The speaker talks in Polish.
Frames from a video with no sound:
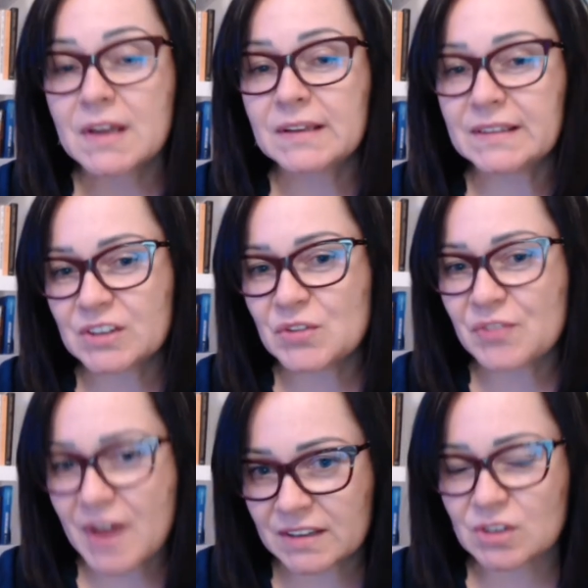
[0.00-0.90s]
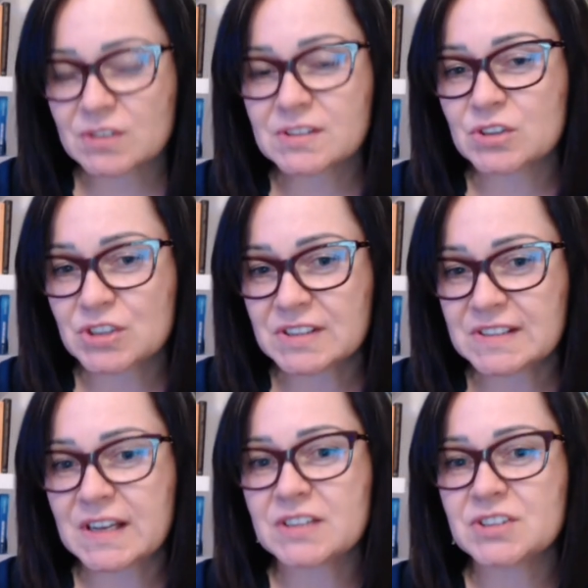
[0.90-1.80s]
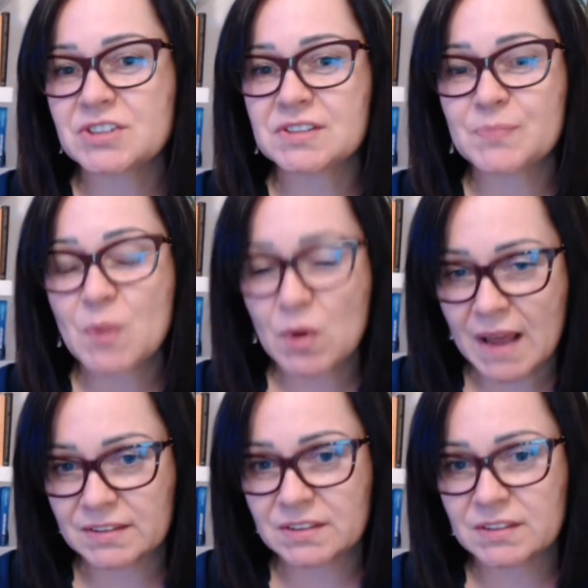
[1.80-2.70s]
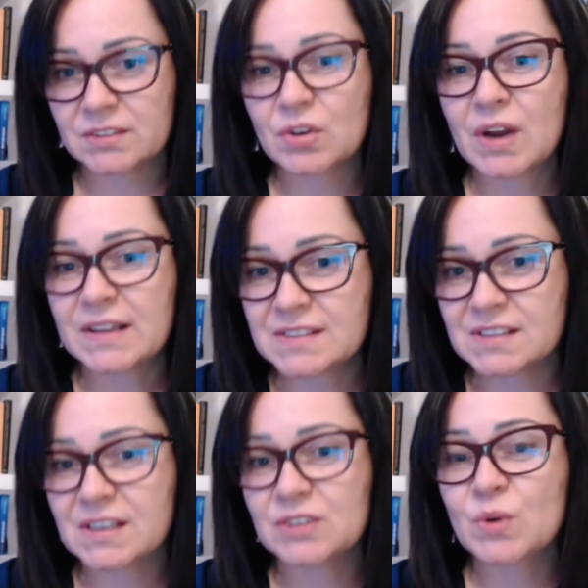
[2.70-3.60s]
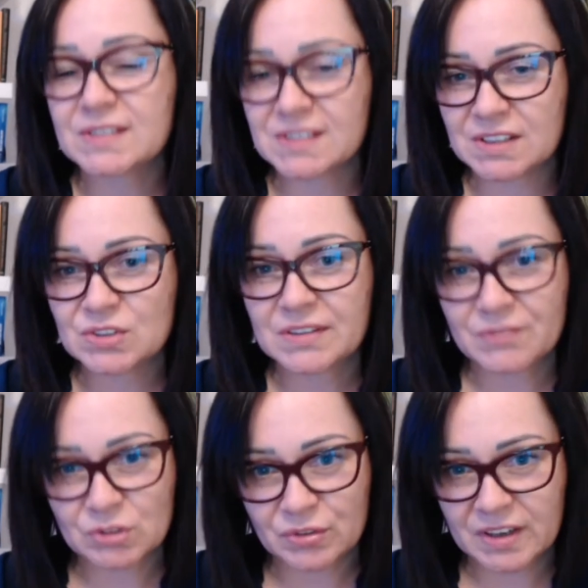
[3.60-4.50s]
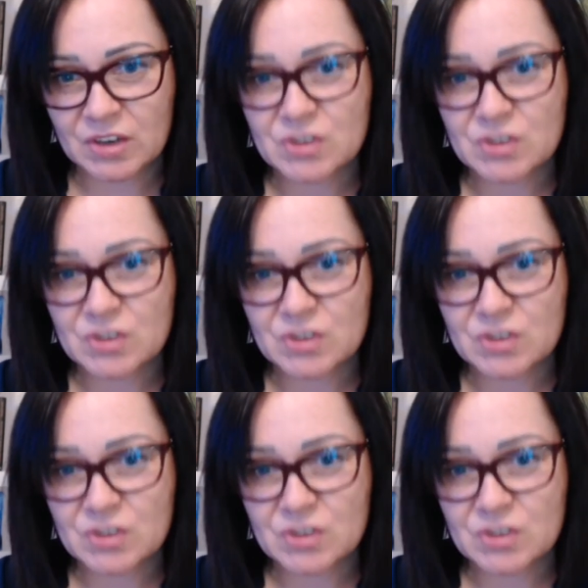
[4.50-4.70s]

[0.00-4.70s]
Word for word: Dlatego warto skorzystać z porady doradcy edukacyjno-zawodowego.